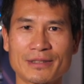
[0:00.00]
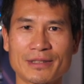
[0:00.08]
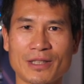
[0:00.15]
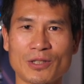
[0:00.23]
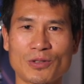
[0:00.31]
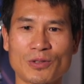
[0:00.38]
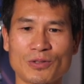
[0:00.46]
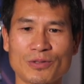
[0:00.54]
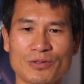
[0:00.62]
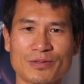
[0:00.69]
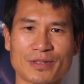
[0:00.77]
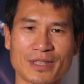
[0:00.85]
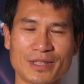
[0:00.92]
然后
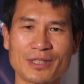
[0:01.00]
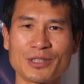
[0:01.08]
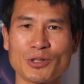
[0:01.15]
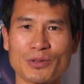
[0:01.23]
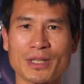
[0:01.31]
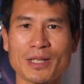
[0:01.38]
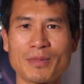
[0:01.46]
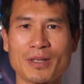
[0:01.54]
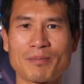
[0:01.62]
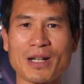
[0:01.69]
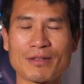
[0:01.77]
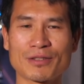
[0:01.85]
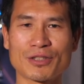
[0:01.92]
可能有那么
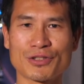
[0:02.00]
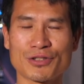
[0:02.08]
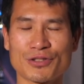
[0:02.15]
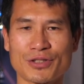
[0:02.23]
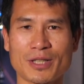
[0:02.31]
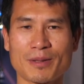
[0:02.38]
10%到